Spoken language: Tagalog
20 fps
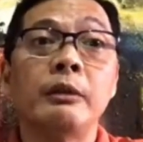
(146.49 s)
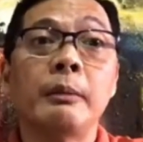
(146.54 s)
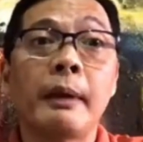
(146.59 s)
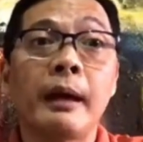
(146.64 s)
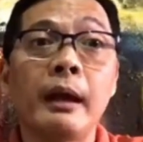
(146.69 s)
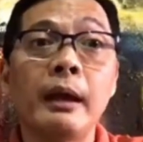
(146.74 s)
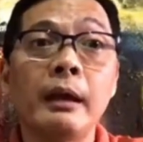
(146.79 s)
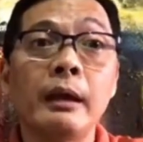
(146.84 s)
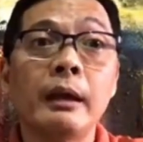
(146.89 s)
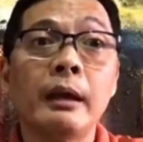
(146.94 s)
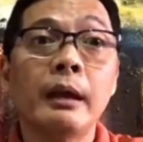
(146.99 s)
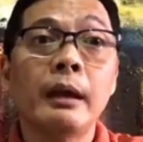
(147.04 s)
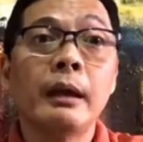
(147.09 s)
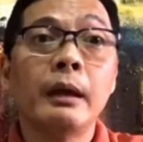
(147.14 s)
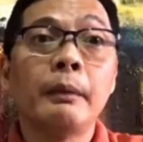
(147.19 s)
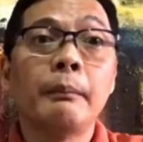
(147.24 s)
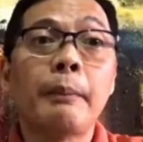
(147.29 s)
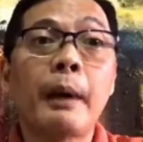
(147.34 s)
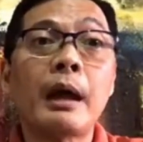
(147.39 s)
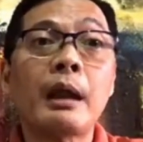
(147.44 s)
Tama.
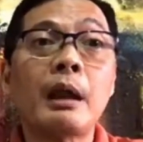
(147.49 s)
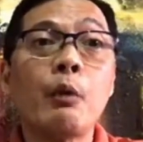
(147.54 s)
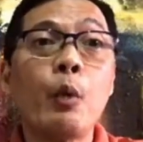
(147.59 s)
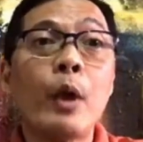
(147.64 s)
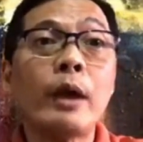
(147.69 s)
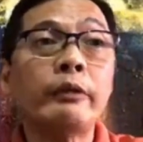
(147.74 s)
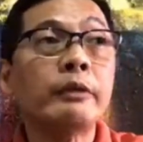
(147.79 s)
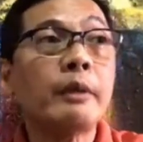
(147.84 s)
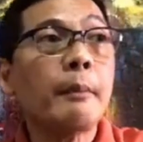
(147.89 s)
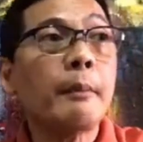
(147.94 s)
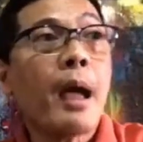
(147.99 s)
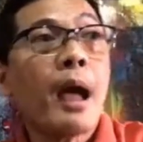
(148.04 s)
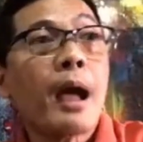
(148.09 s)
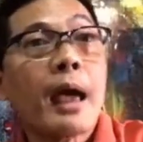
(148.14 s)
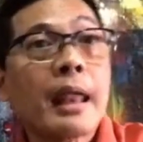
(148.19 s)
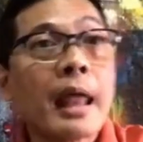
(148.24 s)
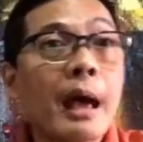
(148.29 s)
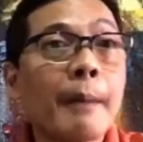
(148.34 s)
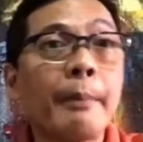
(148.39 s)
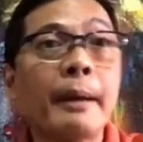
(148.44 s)
Tawas na okay.
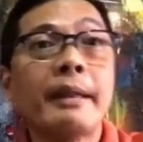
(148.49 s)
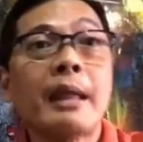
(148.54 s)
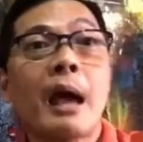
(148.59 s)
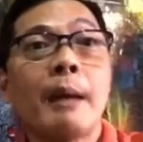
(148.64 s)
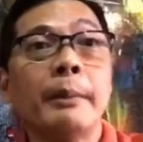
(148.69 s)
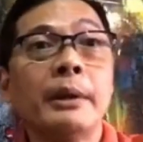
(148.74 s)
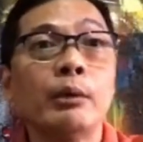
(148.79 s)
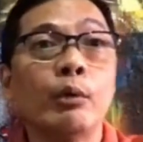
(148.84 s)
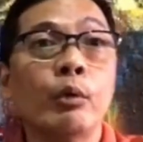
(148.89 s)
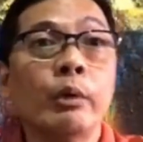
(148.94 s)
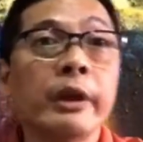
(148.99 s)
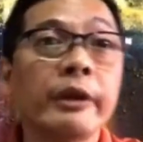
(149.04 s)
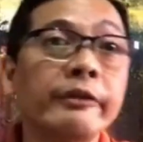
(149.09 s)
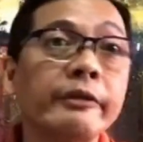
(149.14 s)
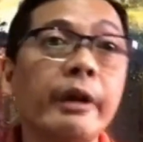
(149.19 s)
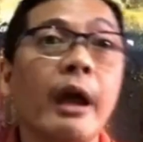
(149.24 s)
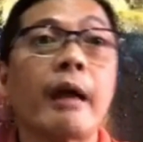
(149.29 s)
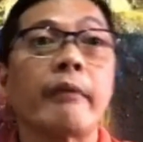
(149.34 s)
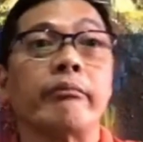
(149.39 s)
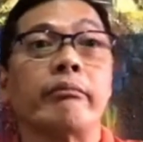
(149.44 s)
makalaban namin
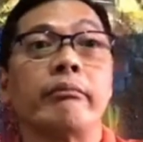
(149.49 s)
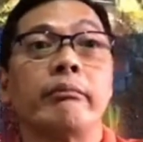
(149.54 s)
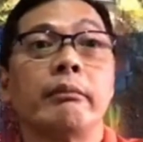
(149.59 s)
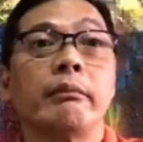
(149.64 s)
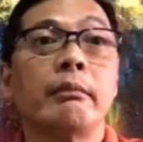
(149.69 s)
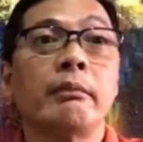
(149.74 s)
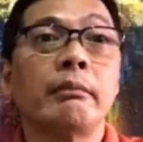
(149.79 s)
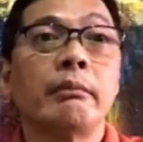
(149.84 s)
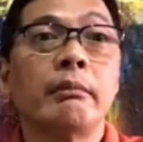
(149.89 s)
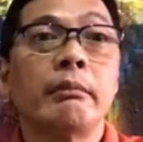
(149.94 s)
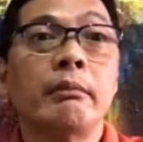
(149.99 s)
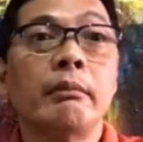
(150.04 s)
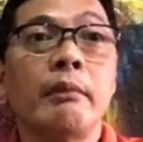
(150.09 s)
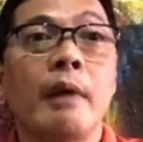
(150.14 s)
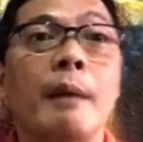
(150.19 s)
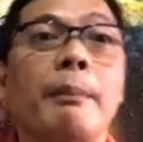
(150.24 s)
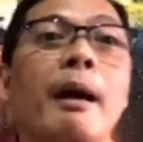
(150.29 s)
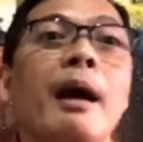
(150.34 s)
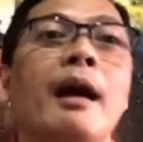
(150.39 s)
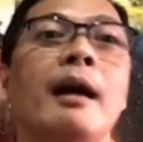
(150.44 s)
ulit yan.
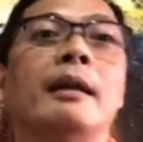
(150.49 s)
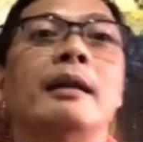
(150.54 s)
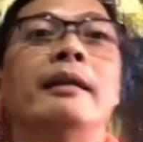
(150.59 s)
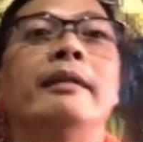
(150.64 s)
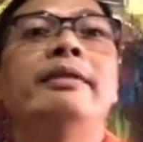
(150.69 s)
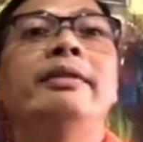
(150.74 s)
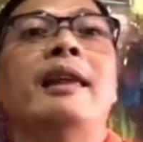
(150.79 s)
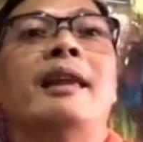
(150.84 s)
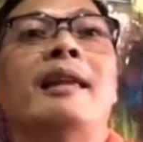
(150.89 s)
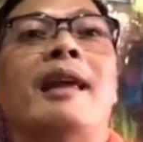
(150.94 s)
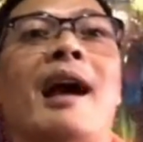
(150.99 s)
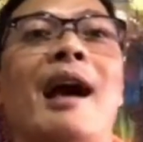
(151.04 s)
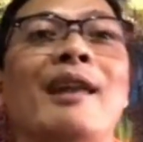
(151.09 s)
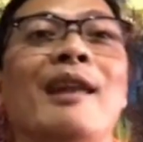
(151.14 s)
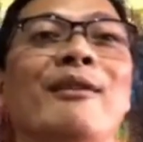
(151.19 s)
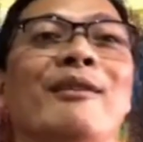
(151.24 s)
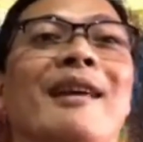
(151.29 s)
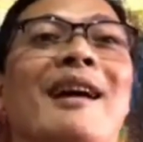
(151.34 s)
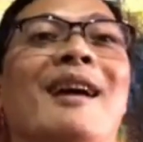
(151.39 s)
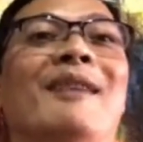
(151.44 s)
Aba,
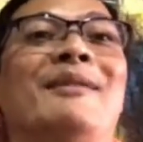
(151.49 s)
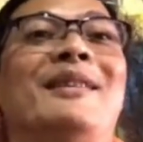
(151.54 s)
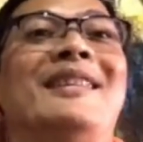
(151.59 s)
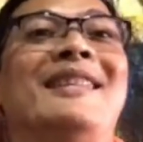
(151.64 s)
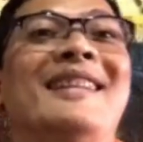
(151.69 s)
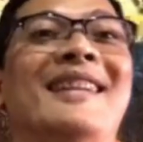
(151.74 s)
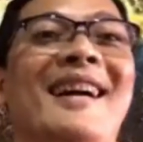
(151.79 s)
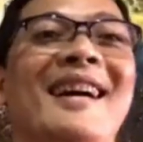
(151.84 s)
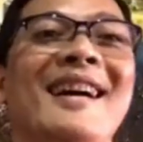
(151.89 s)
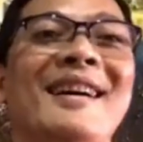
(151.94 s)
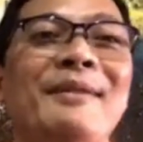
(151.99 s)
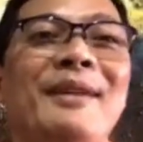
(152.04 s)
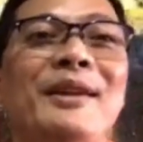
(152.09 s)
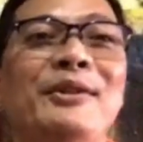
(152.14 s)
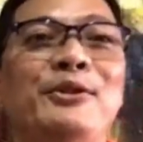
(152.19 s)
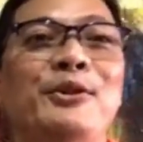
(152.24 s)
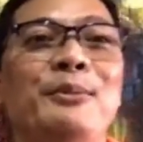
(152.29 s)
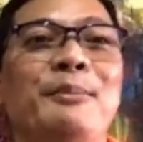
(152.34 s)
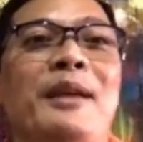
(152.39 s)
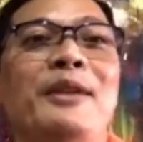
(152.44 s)
tinalo namin yan.
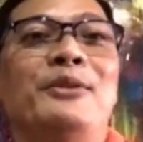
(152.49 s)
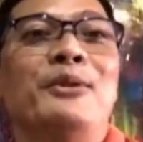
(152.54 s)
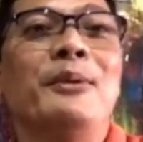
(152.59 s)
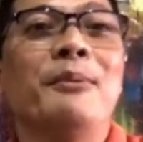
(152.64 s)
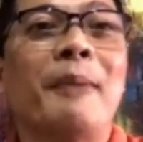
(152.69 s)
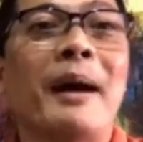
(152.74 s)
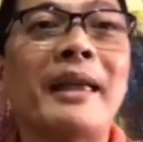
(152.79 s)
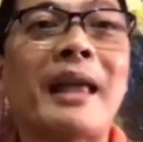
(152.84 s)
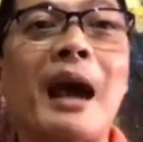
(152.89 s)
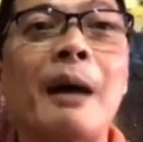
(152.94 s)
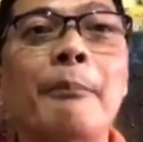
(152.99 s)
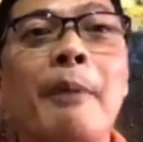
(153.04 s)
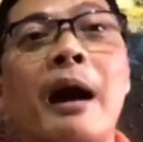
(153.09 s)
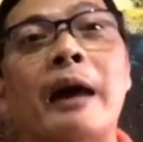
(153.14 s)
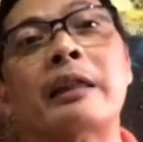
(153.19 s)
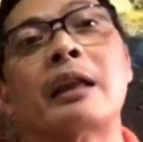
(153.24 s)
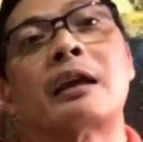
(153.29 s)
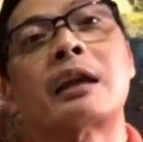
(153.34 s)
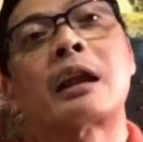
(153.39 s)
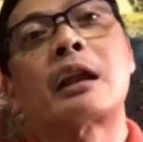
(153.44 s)
Medyo, medyo
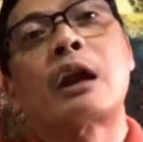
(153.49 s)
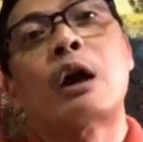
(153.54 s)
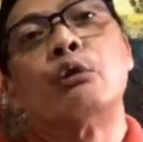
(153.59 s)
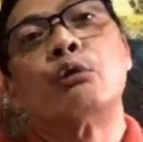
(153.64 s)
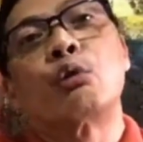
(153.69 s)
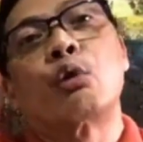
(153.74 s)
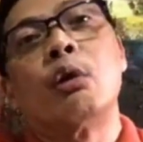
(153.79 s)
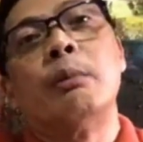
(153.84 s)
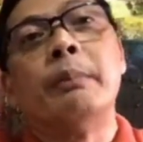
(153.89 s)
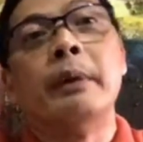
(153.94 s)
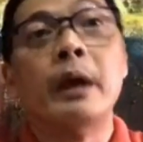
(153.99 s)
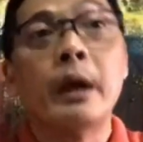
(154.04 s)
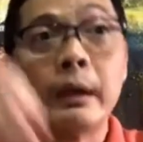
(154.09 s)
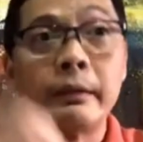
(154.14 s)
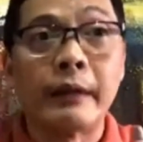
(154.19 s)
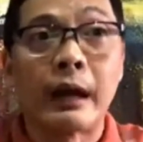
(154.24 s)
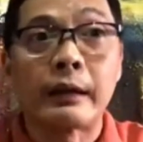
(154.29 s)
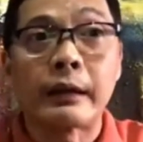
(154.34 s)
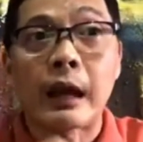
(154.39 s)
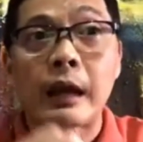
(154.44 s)
mayaman ka, nagra-round,
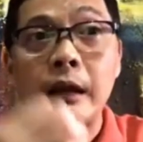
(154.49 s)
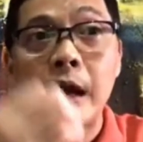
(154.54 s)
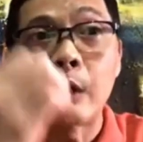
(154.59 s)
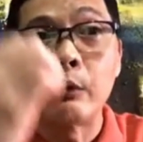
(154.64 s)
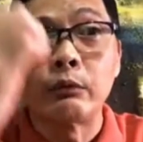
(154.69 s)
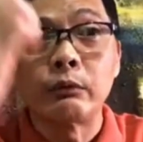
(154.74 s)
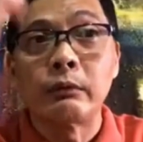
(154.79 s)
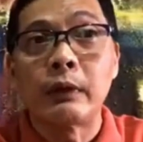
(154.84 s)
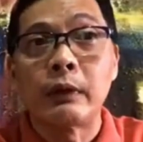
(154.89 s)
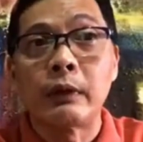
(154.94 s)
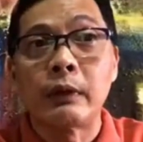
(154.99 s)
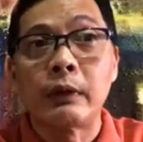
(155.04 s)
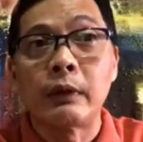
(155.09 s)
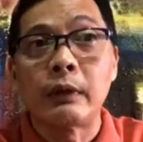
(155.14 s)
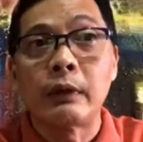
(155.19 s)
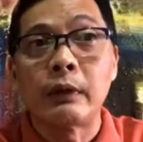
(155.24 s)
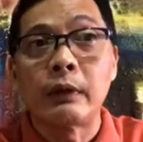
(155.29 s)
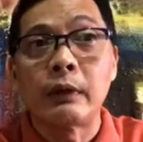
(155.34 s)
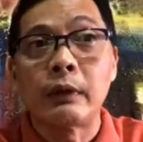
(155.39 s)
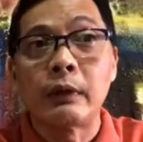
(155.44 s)
nagra-round,
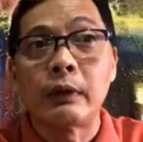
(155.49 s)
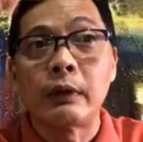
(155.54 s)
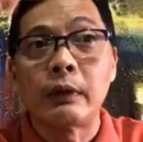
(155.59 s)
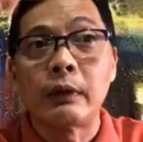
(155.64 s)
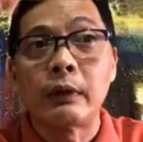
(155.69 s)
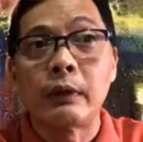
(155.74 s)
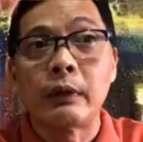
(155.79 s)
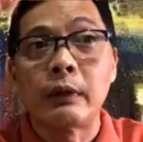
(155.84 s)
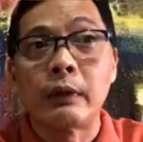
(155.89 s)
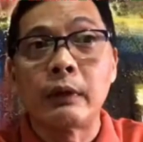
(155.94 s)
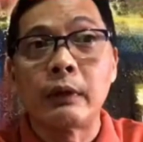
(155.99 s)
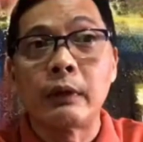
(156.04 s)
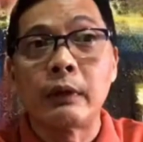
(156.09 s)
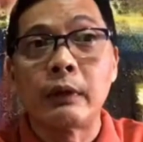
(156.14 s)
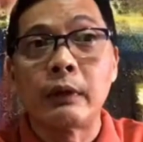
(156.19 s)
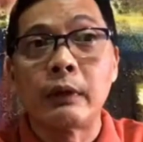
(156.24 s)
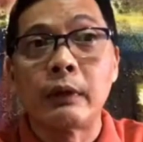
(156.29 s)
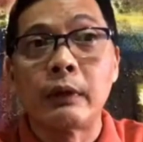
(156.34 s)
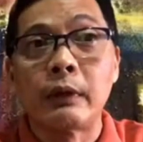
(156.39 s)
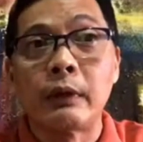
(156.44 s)
nagra-round ka. Alam mo
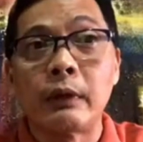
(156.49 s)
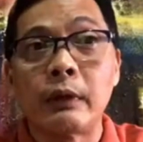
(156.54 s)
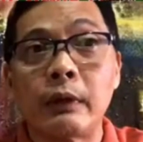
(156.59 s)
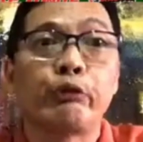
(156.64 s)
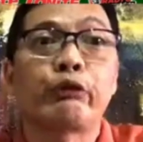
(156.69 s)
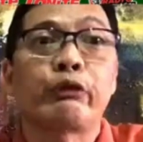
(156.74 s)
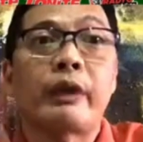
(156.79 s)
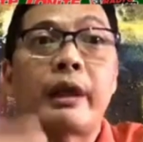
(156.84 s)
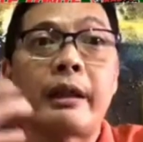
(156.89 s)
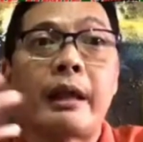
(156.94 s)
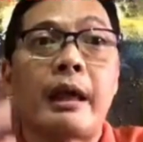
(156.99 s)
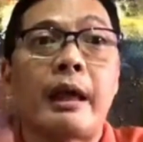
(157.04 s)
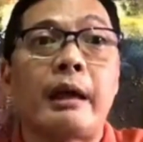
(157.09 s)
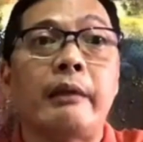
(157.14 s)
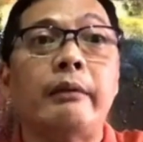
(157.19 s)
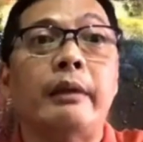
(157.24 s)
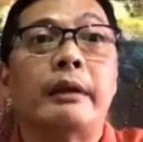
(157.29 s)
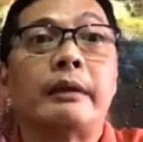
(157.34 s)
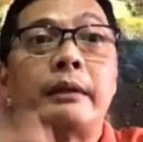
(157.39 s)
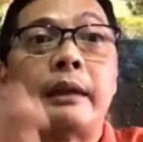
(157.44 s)
na, may boost ka
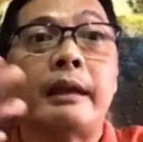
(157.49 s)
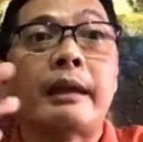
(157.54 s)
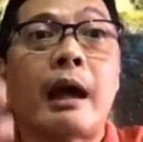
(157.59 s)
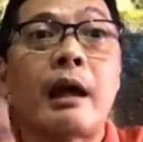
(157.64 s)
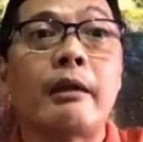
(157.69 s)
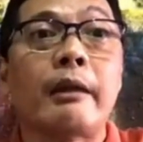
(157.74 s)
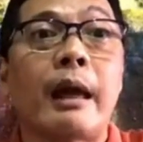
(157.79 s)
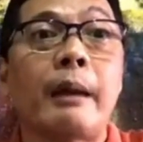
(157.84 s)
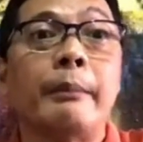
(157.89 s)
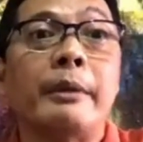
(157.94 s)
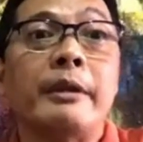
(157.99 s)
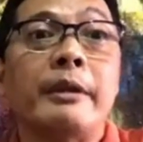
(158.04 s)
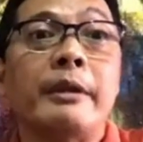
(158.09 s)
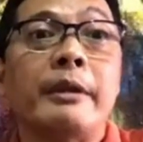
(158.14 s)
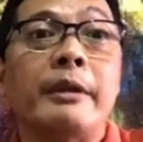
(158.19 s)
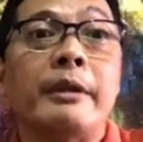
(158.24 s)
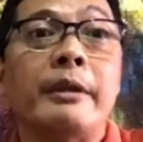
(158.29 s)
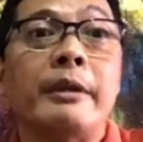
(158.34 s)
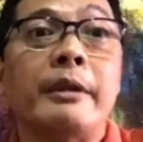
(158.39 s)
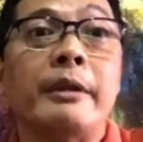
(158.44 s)
na, ano eh, tinalo namin
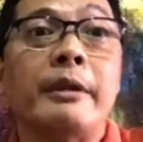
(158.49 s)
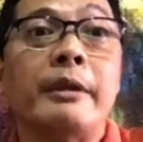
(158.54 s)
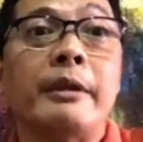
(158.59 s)
yan eh.